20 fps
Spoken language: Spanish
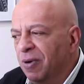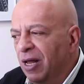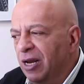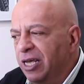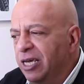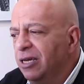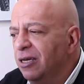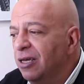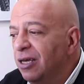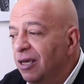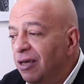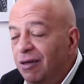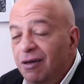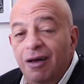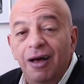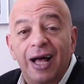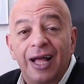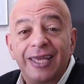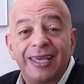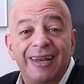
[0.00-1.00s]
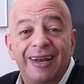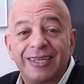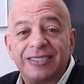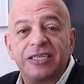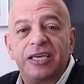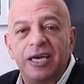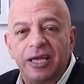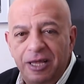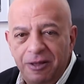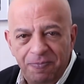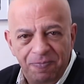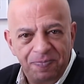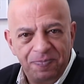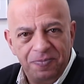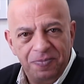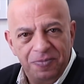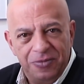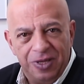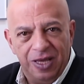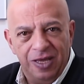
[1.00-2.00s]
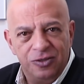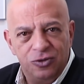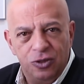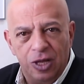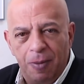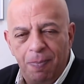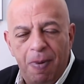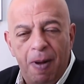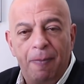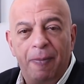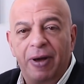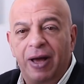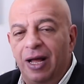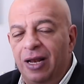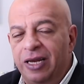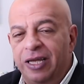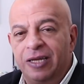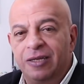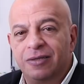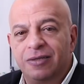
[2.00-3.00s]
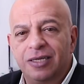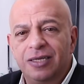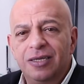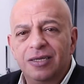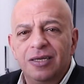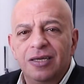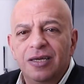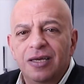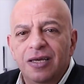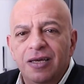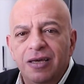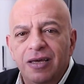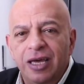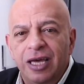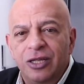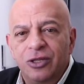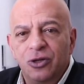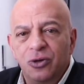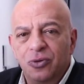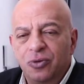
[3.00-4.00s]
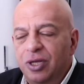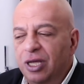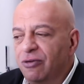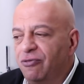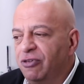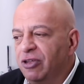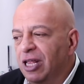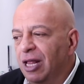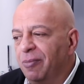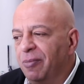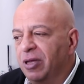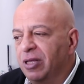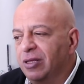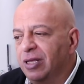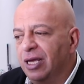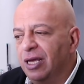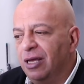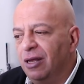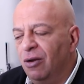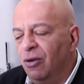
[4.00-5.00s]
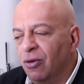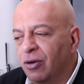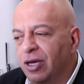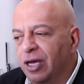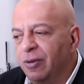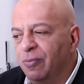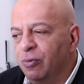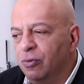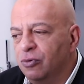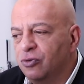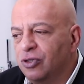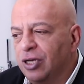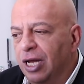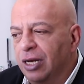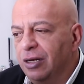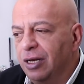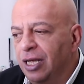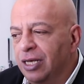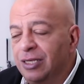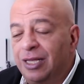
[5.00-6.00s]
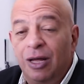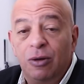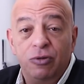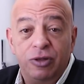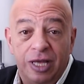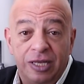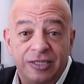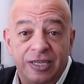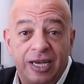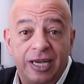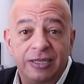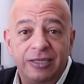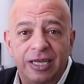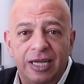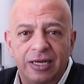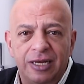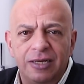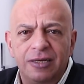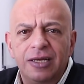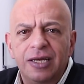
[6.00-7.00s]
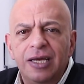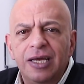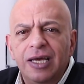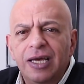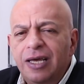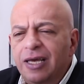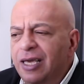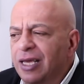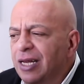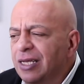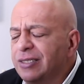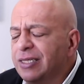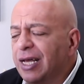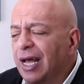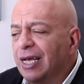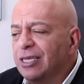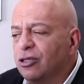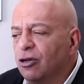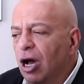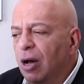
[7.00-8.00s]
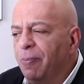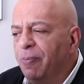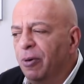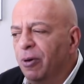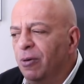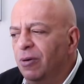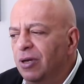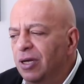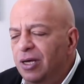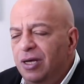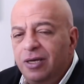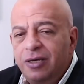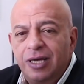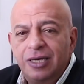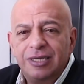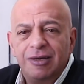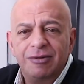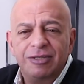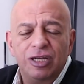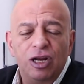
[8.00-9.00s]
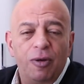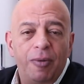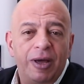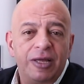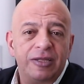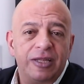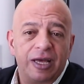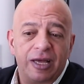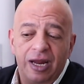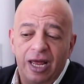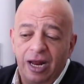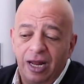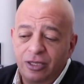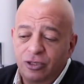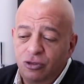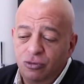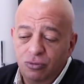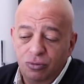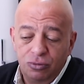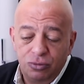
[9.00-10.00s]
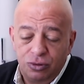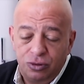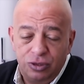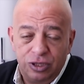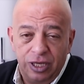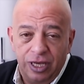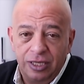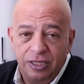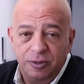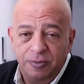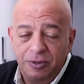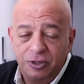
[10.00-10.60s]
Valley? Alguien las quiere. Es una papa caliente en donde finalmente lo que buscan es la audiencia que tienen. Y en este caso Apple, quién sabe si lo va a integrar a sus siguientes